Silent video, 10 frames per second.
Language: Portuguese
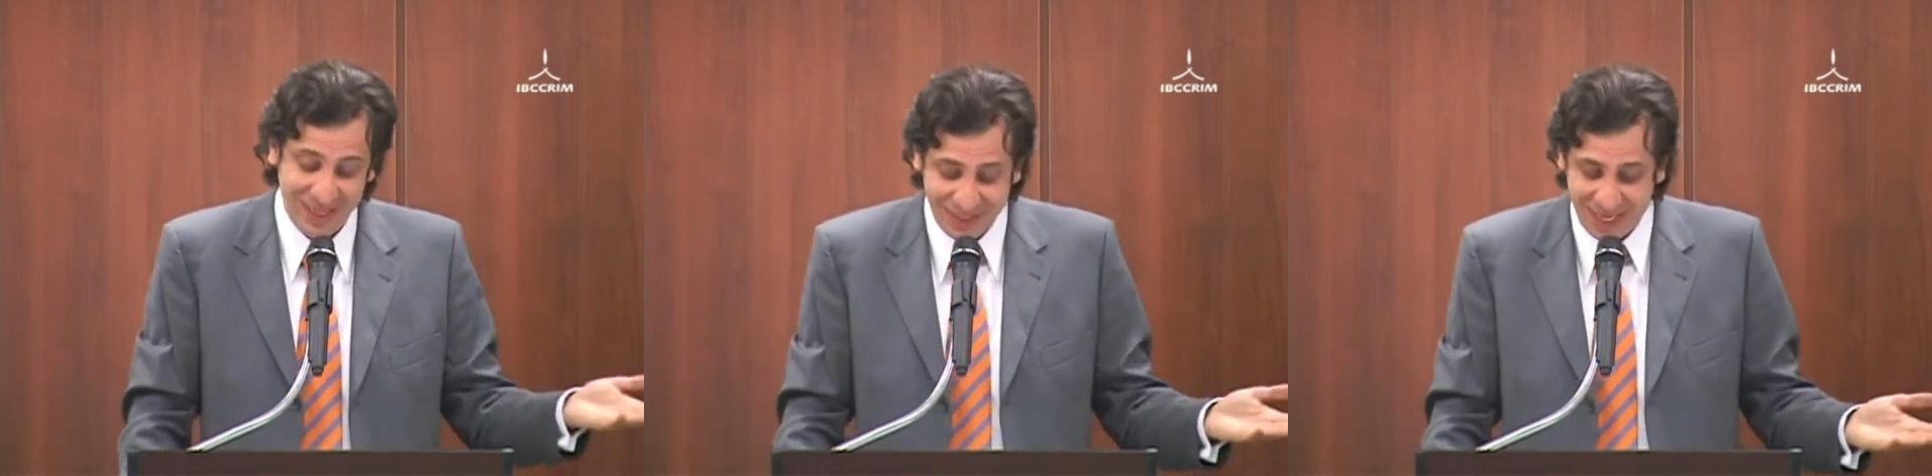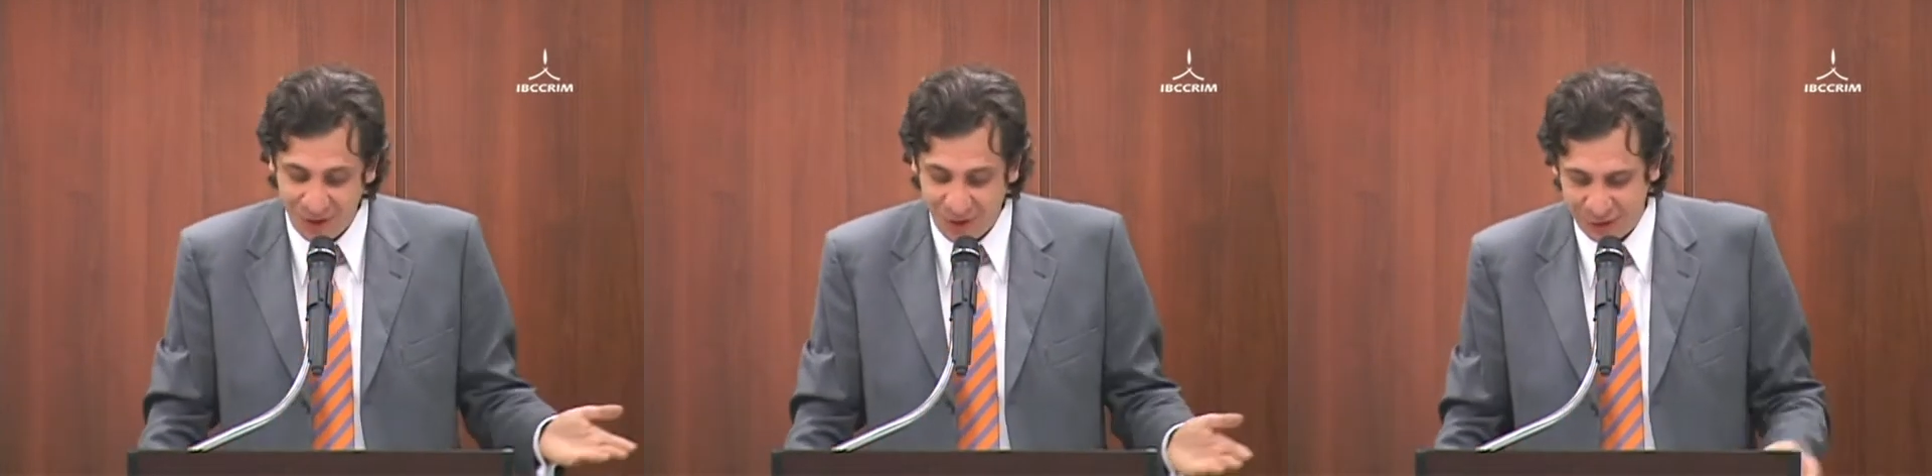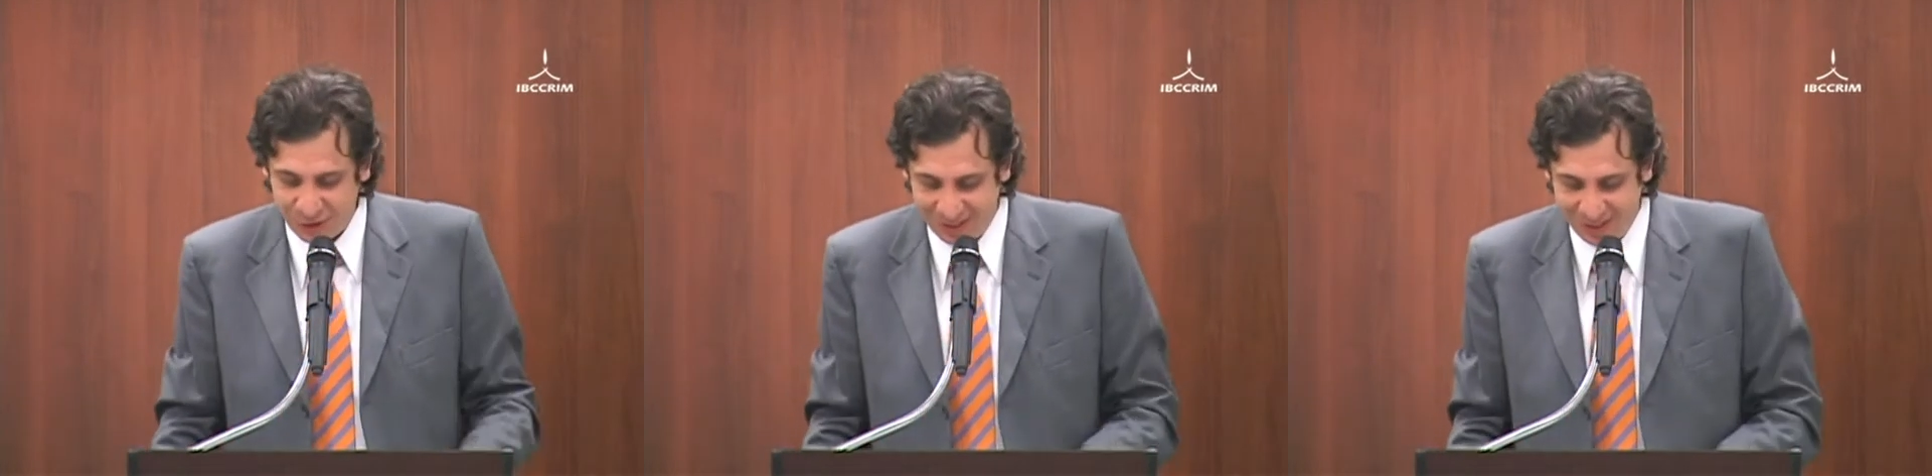E tem
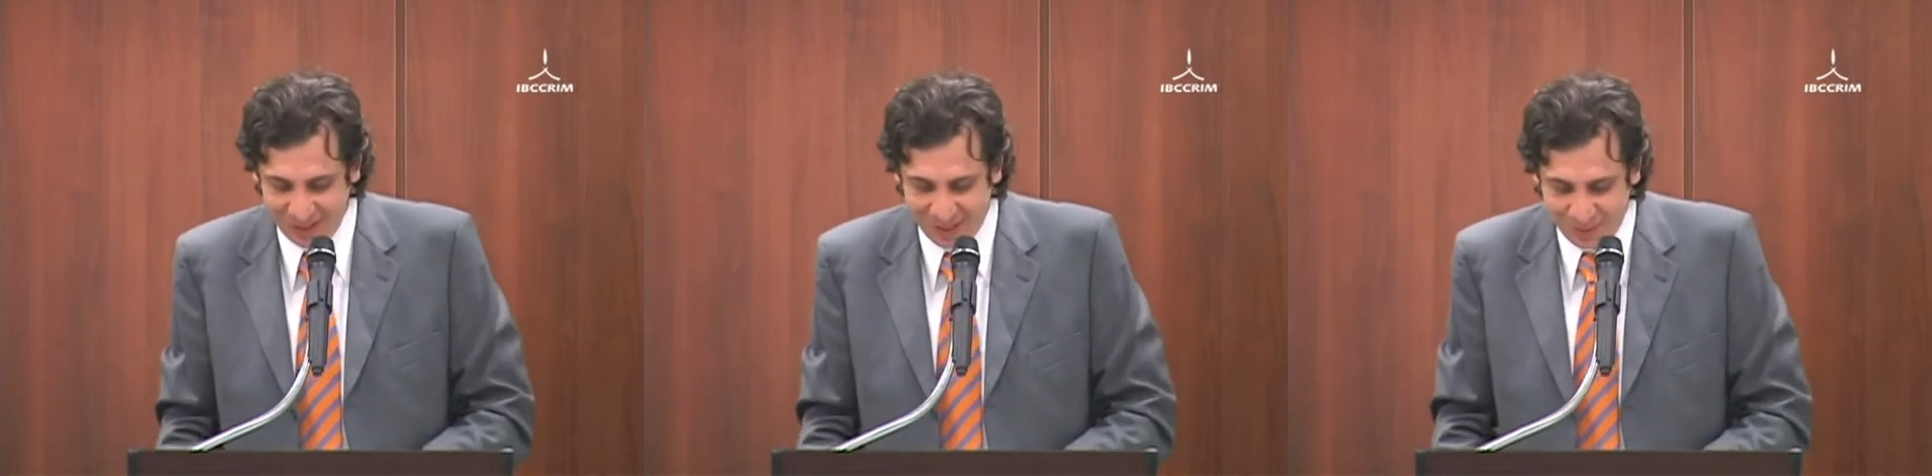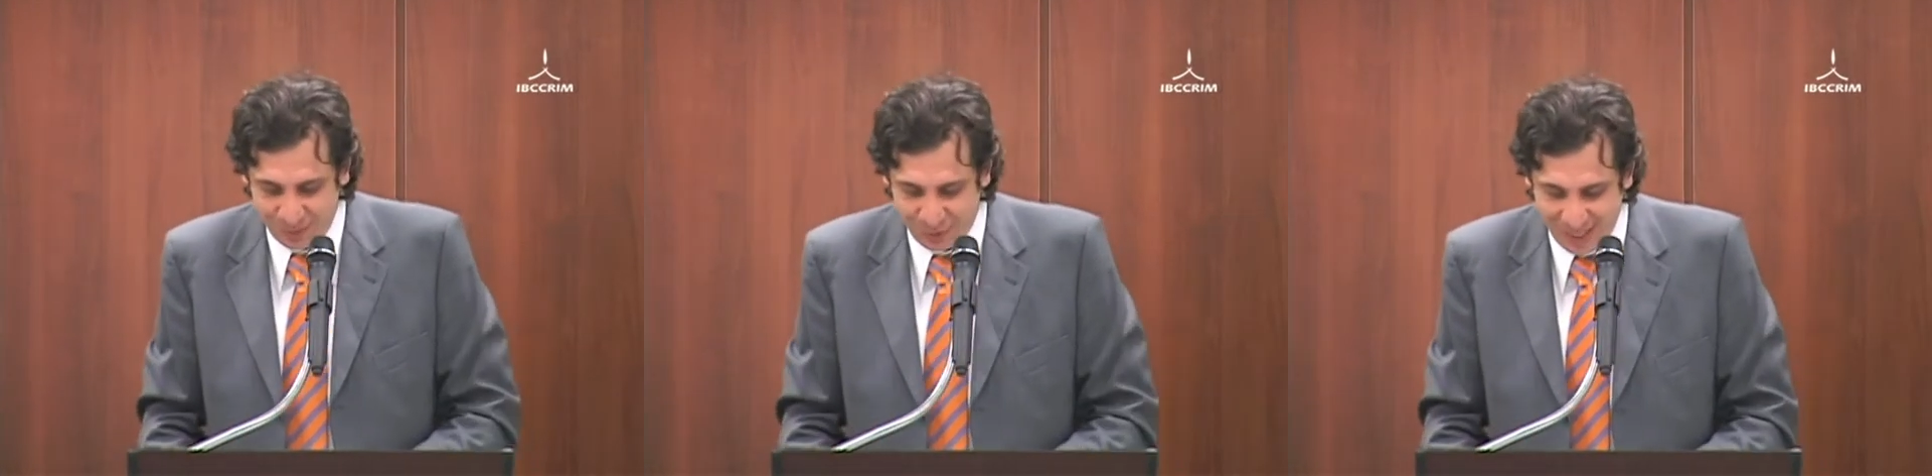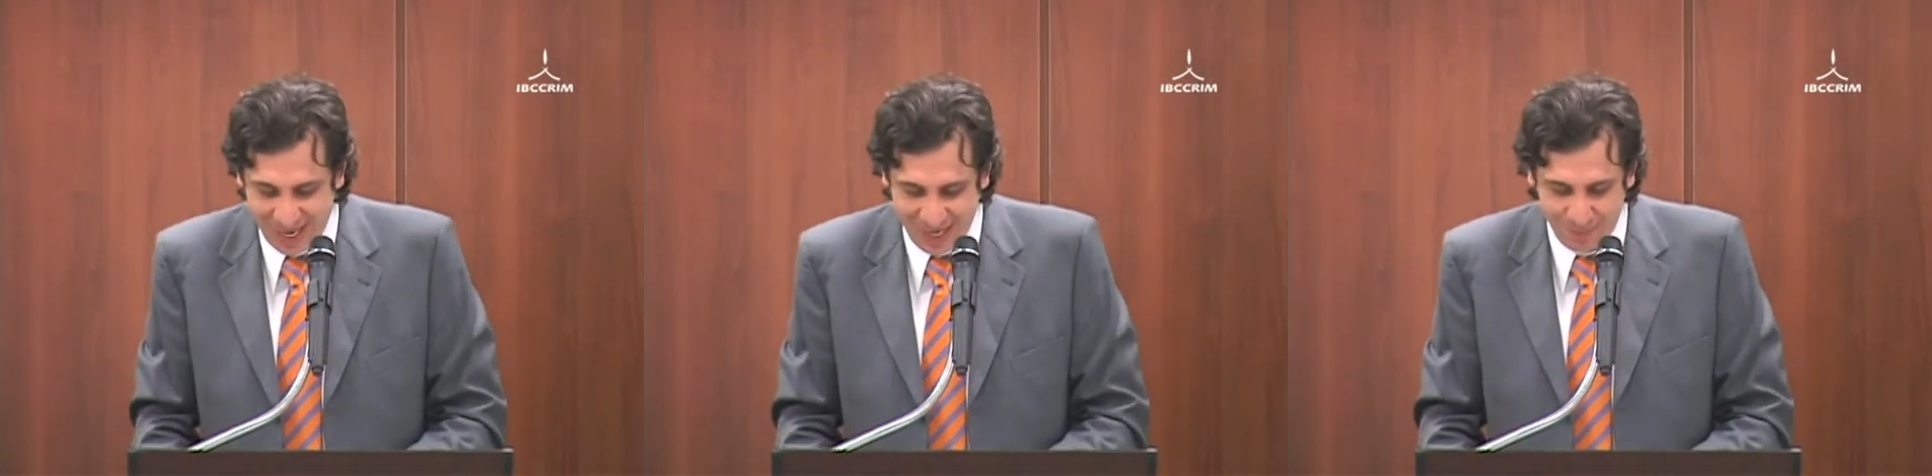lógica,
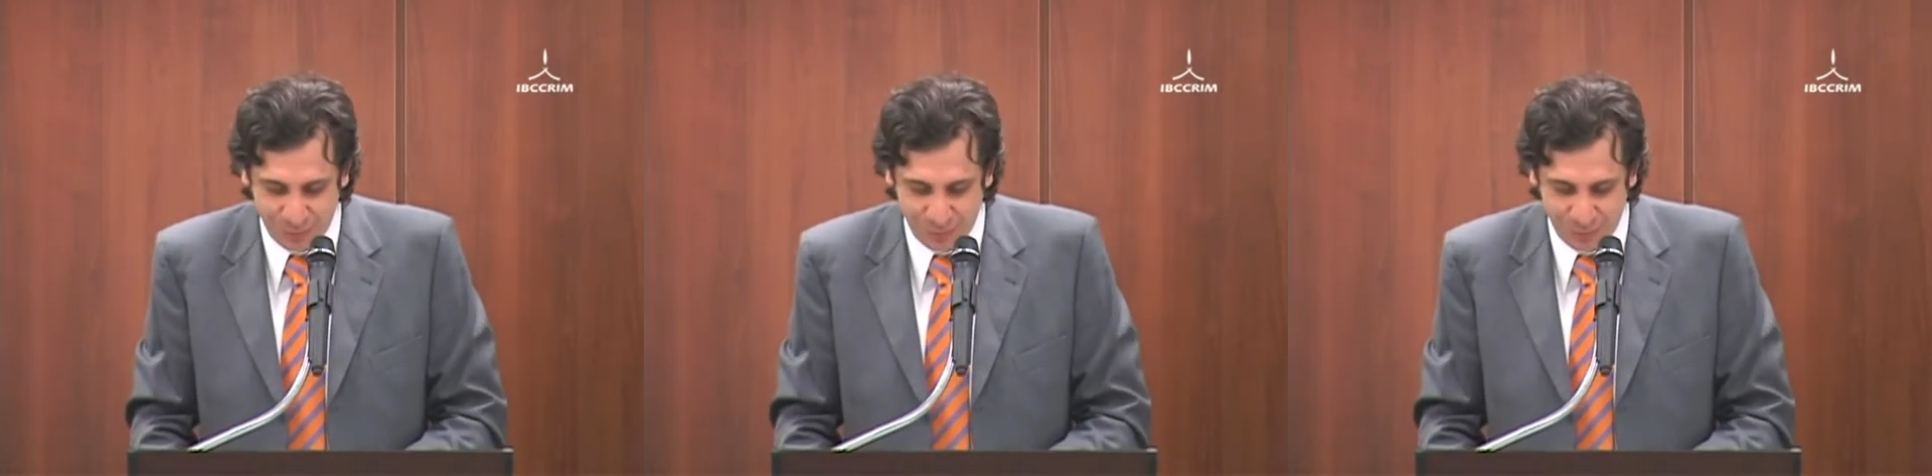porque ele